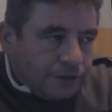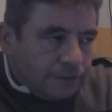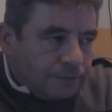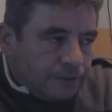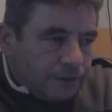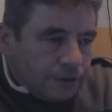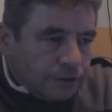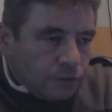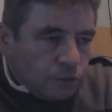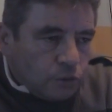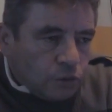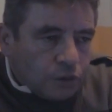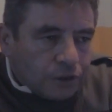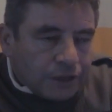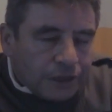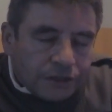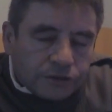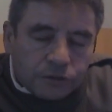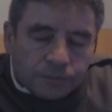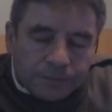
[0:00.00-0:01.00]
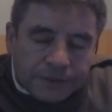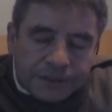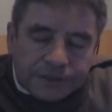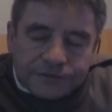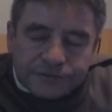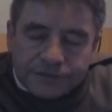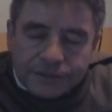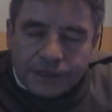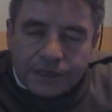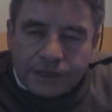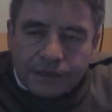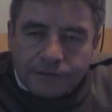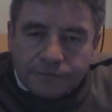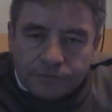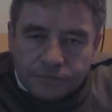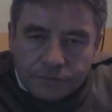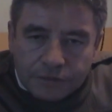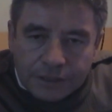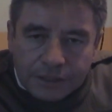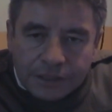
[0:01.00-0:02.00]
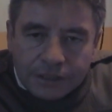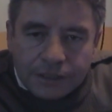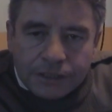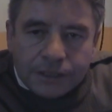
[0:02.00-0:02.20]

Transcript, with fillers: El vehículo que la atropella se da a la fuga.